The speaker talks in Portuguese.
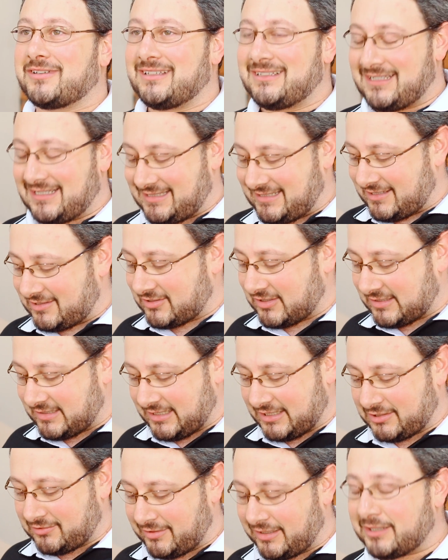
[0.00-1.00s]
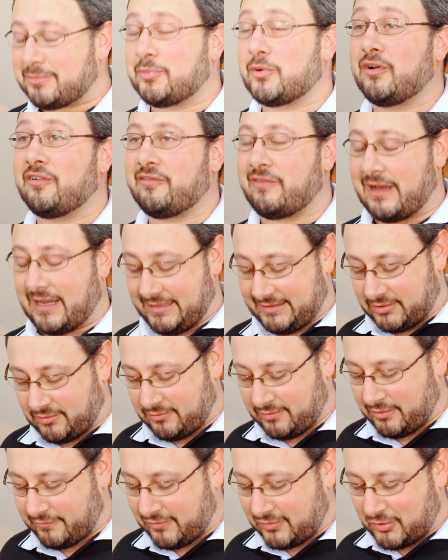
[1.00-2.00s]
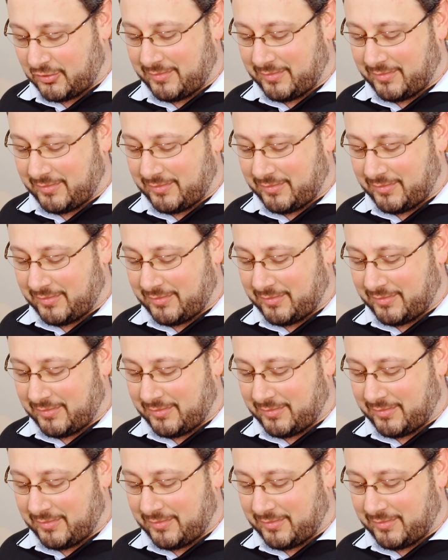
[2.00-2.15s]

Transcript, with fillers: o que dizer, só sei que eu tenho que provar. Então, eu vou